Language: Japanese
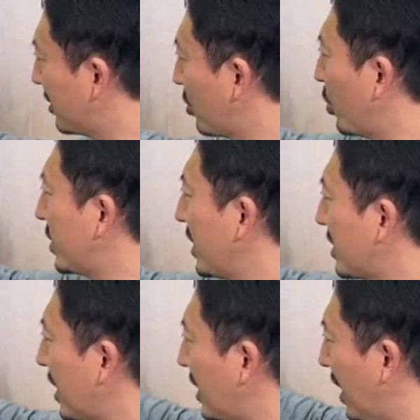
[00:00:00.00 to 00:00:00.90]
固定
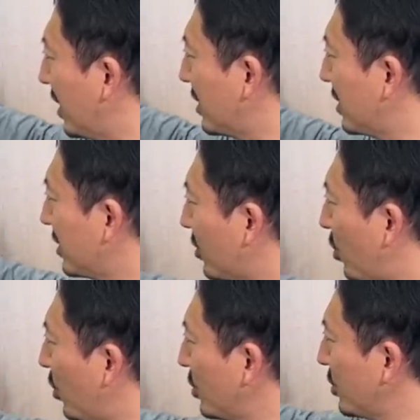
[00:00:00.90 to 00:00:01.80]
されない
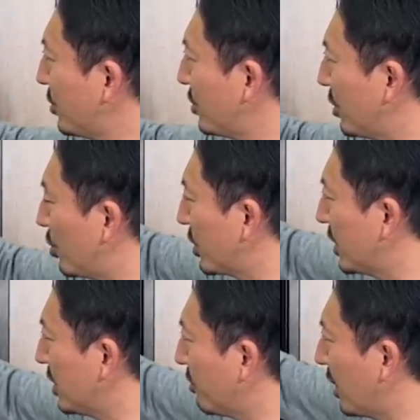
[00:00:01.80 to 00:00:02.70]
こういうふうな動
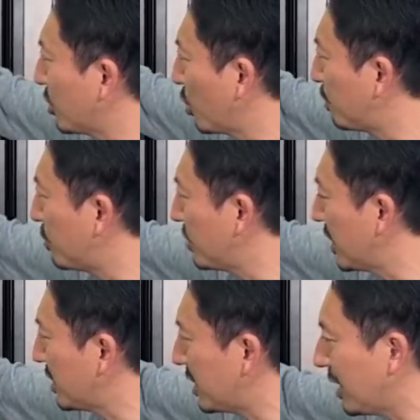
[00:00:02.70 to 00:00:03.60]
きワントップに
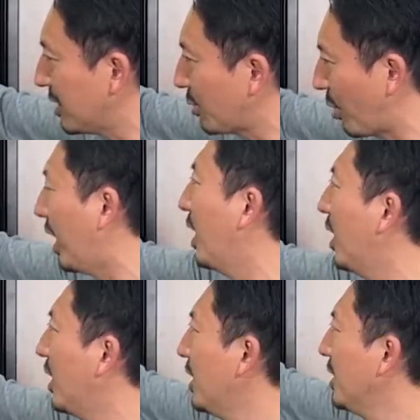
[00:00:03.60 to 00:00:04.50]
なってとか、
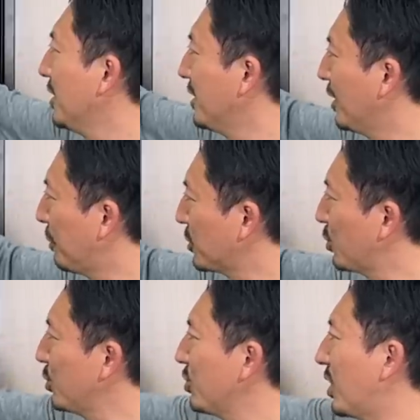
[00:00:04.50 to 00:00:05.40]
やっぱ
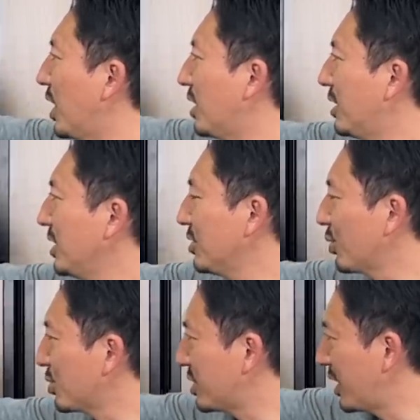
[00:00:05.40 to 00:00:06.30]
そういうのが連
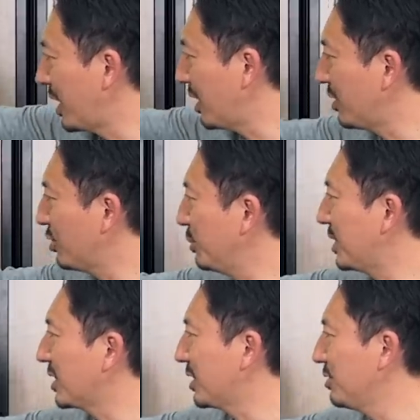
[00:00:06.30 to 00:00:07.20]
続して生み
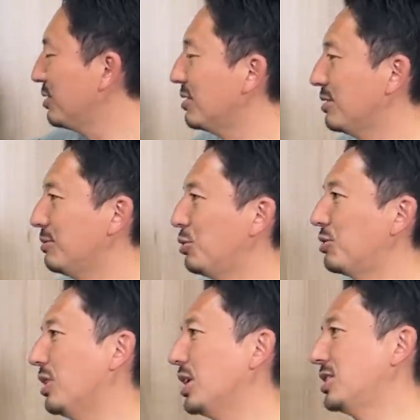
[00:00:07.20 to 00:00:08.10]
出せる
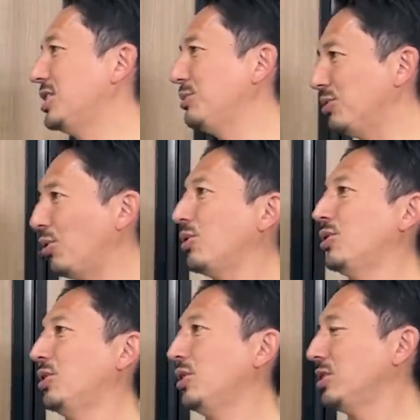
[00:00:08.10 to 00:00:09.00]
僕はチームを、
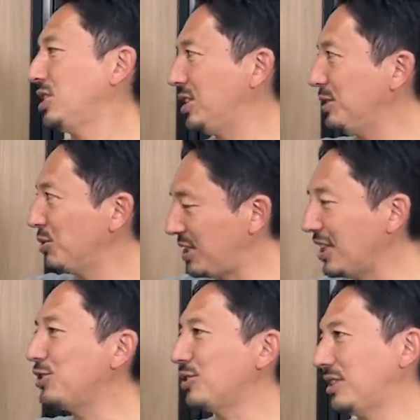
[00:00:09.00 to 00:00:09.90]
チーム
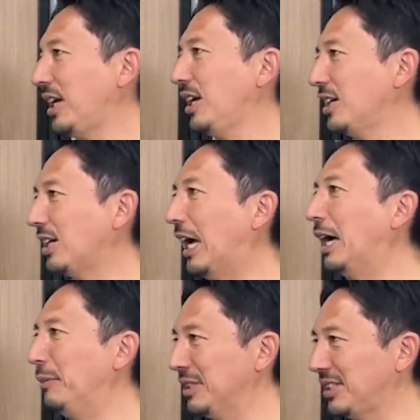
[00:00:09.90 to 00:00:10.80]
戦術で
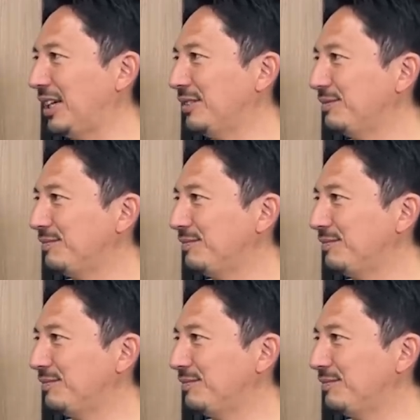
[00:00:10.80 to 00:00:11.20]
考えました、は